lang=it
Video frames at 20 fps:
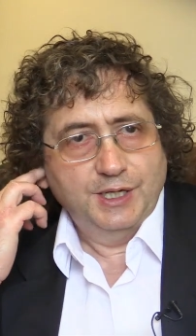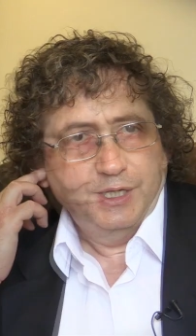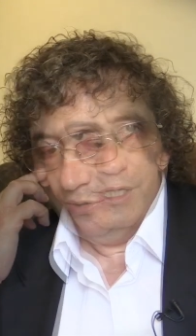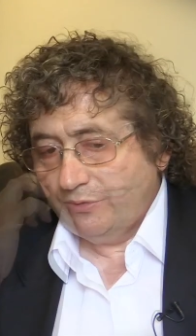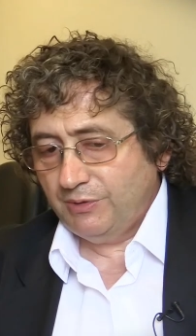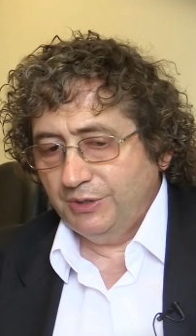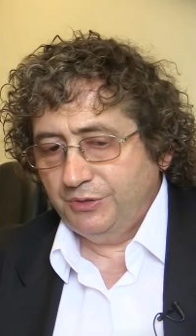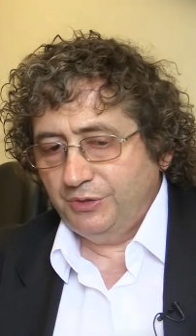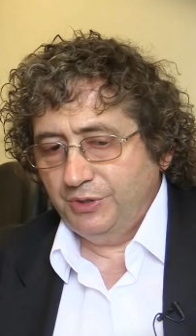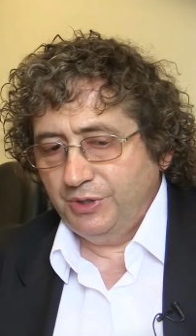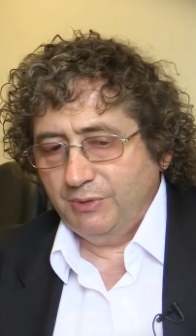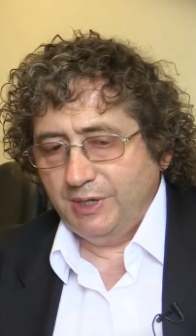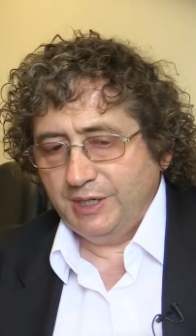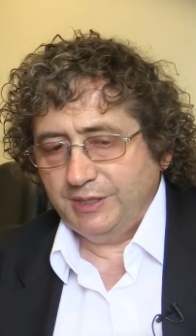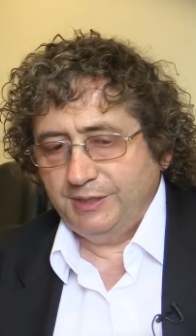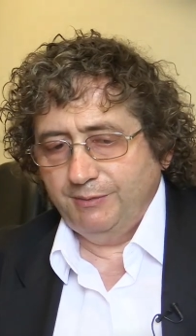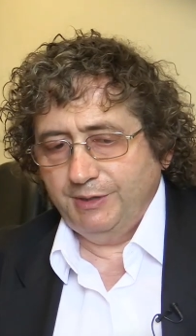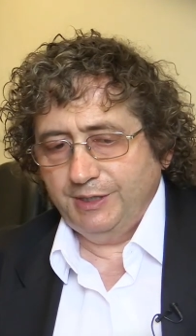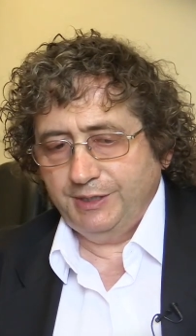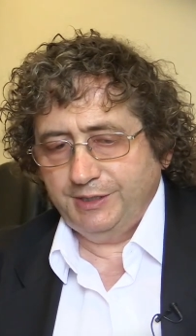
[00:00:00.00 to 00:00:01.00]
Per quanto
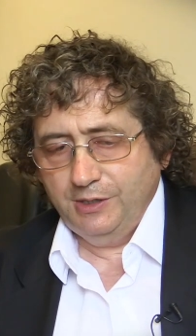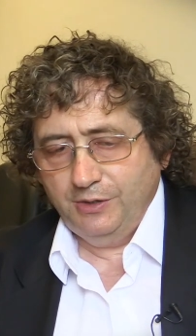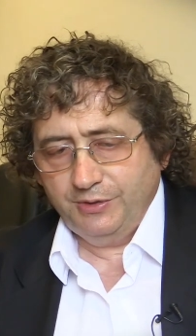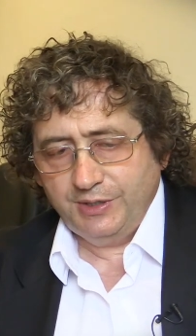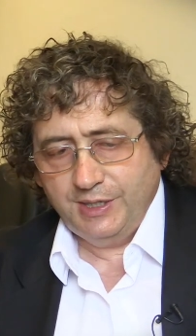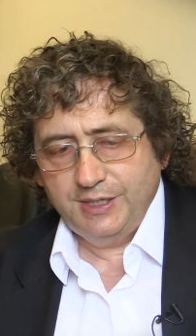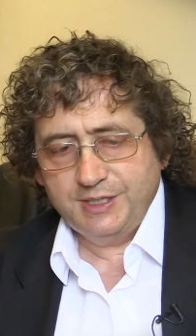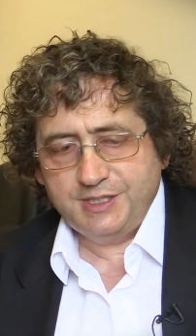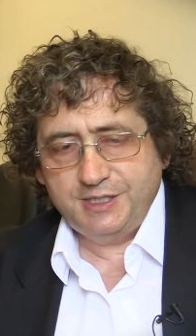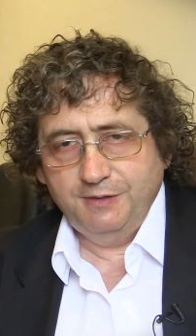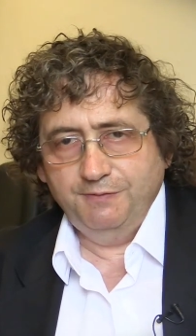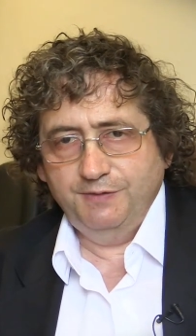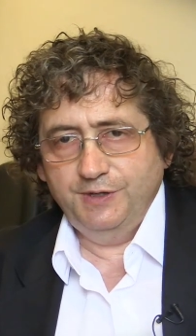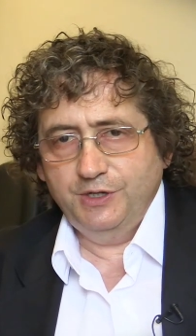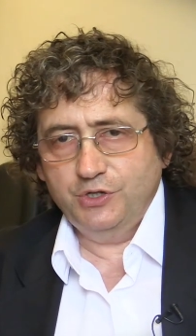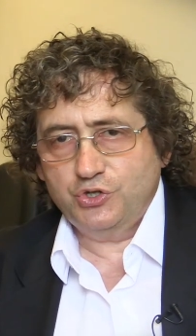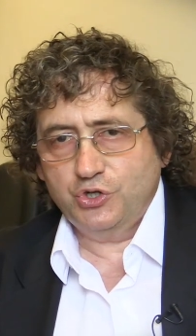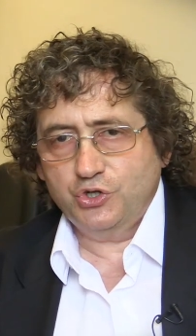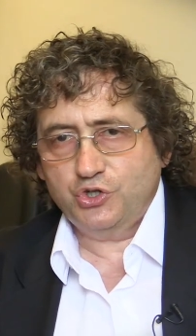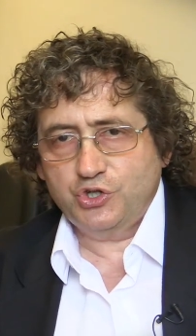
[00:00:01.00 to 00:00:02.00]
riguarda Matteo Renzi
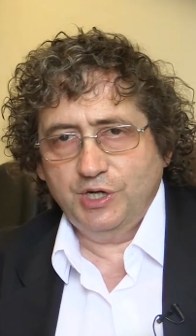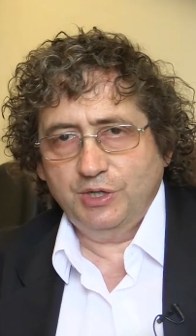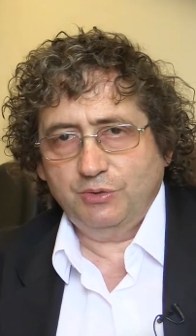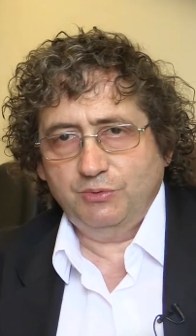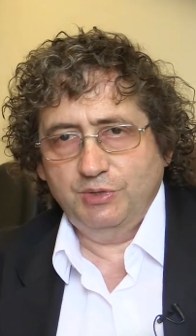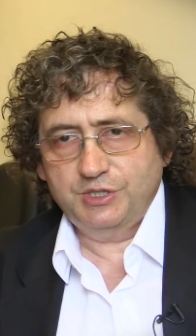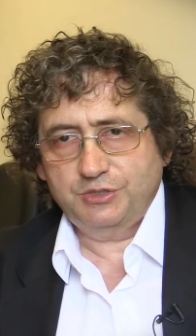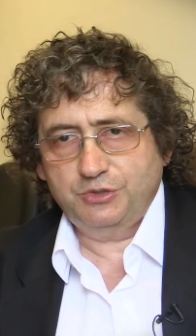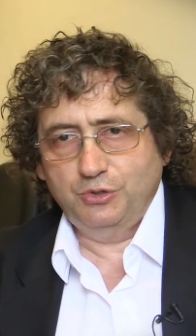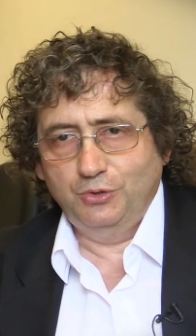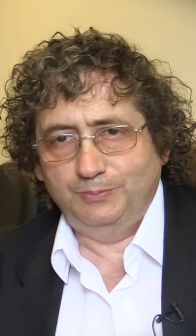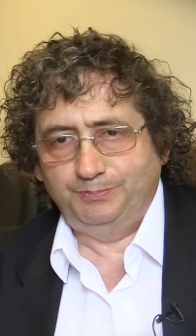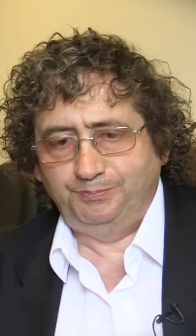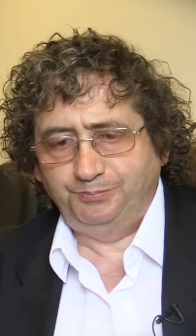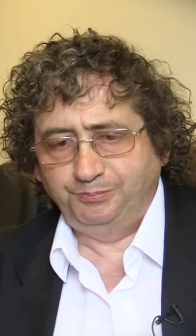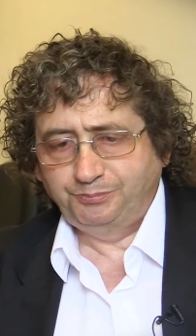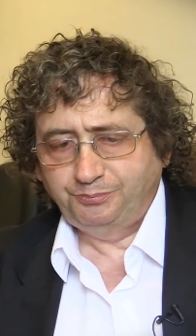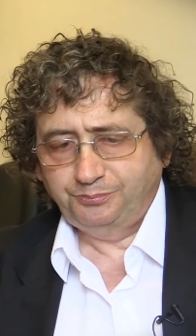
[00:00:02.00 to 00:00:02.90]
invece c'è questo